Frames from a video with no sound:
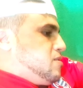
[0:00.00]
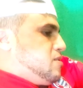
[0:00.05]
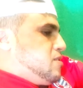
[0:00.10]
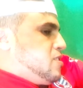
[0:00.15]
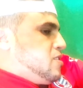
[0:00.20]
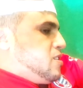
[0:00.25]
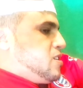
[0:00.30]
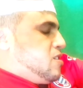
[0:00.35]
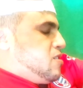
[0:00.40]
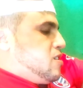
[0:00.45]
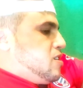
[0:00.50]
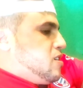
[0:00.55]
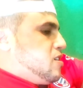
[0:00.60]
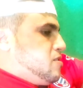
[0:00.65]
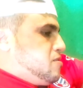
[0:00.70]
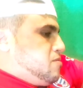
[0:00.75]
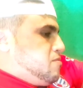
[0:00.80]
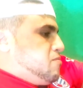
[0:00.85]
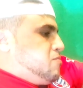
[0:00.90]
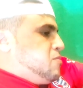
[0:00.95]

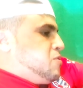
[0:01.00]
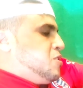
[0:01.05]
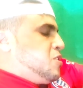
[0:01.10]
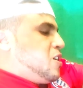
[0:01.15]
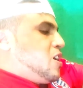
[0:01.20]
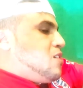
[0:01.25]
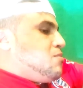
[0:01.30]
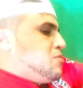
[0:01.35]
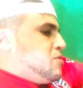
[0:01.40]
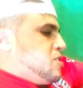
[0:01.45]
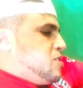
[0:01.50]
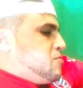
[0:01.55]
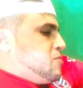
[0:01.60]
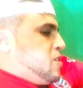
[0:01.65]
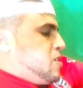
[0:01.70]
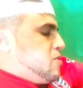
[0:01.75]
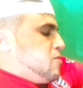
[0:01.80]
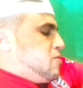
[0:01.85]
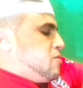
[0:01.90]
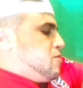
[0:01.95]
هذا ماشي غاب الزين
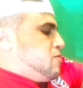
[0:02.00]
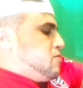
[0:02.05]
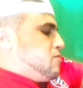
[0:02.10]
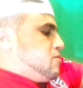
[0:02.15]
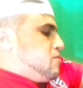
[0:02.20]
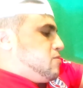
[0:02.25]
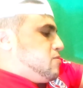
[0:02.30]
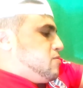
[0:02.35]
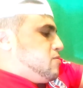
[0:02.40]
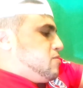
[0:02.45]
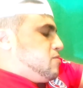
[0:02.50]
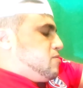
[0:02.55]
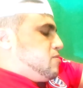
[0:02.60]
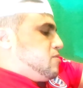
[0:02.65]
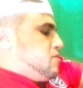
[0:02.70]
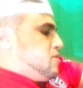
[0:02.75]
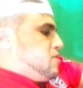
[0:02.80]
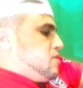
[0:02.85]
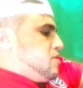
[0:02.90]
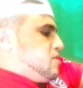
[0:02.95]
بقات حروفه
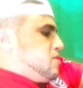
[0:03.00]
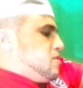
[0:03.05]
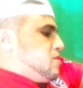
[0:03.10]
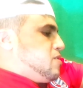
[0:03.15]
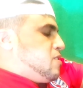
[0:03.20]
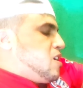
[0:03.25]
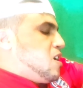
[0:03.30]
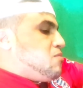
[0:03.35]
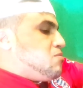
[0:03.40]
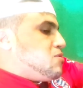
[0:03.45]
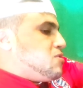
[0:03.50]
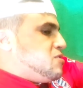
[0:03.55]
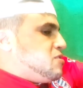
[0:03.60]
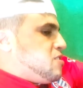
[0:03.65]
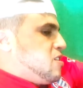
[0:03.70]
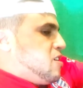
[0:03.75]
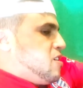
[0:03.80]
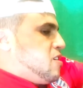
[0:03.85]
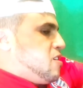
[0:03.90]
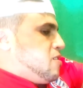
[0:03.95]
غابت
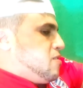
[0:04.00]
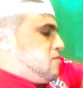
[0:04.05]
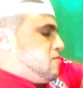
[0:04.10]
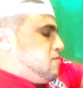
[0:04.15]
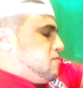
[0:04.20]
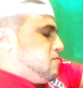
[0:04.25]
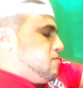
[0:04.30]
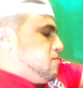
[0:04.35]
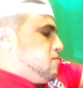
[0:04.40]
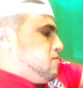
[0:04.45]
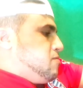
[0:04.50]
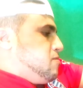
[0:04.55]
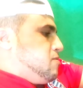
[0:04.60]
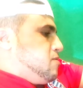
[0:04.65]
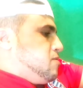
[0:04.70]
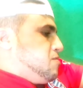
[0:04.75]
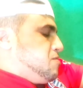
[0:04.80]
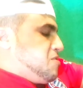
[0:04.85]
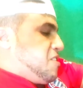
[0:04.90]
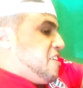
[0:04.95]
الصحة
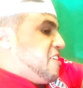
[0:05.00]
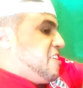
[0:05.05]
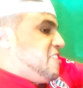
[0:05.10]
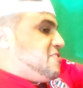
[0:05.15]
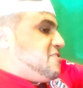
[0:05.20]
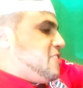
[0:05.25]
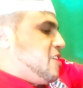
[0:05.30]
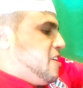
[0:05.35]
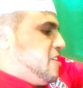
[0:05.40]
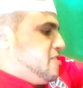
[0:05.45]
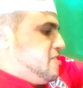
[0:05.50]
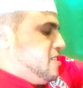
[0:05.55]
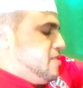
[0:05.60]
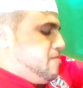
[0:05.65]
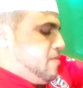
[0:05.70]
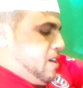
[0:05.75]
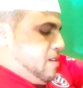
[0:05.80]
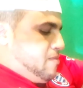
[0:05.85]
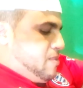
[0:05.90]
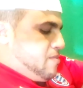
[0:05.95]
طيحت صحتي
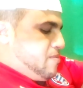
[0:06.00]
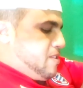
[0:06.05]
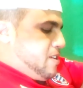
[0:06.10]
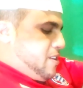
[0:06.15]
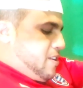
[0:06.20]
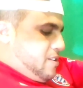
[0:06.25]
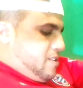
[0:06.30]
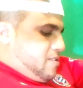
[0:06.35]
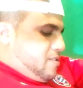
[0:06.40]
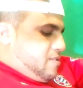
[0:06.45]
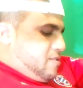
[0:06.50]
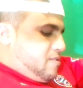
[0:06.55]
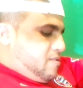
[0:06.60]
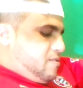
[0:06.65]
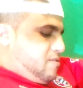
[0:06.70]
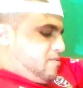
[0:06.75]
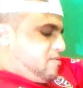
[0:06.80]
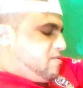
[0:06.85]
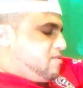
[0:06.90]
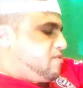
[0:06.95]
مام البارح
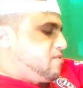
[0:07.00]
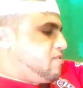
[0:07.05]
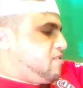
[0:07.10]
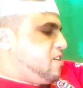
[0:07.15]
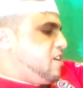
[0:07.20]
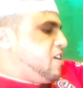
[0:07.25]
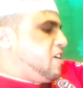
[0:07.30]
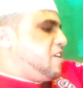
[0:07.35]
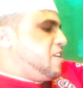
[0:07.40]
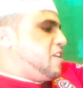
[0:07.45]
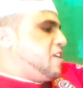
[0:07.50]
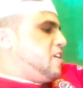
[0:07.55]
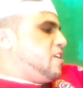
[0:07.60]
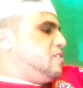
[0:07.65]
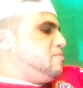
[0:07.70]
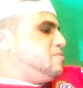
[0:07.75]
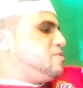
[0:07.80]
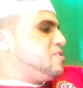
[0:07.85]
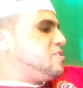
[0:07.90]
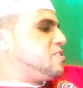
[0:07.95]
لا يغرق لي
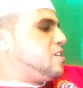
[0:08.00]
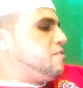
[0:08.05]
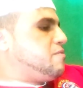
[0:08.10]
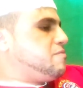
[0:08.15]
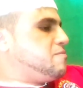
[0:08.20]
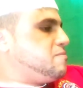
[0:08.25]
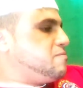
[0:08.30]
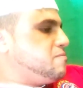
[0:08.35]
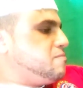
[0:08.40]
الشقف